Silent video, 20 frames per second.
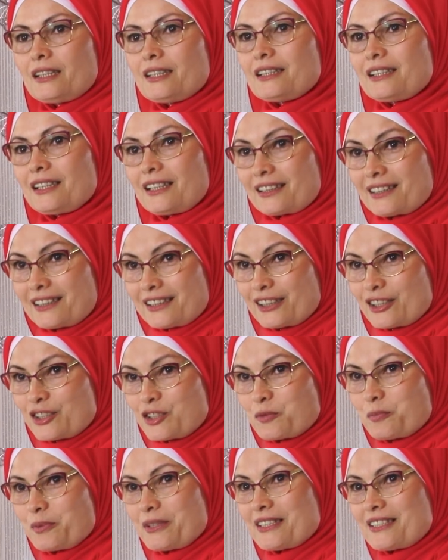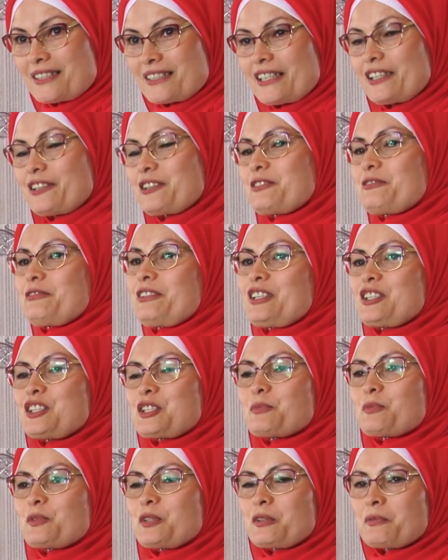Итак, я хочу представить
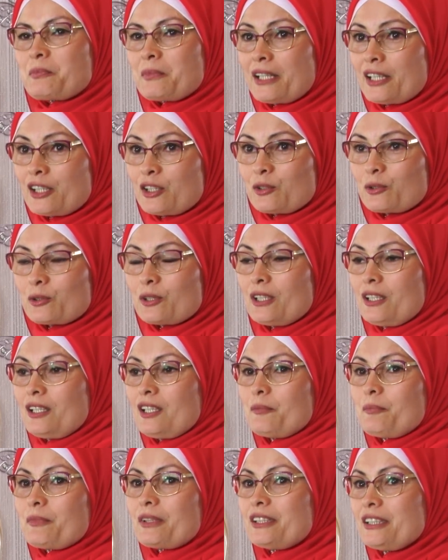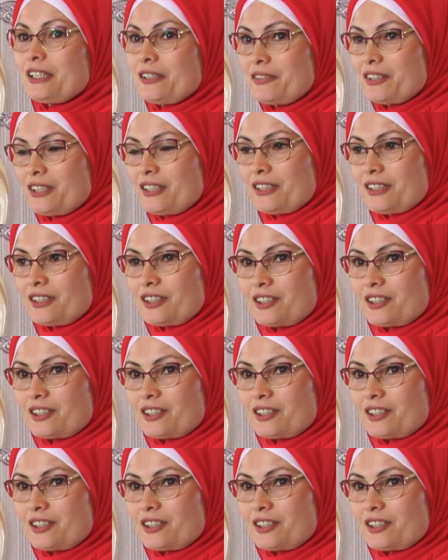вашему вниманию мгновенные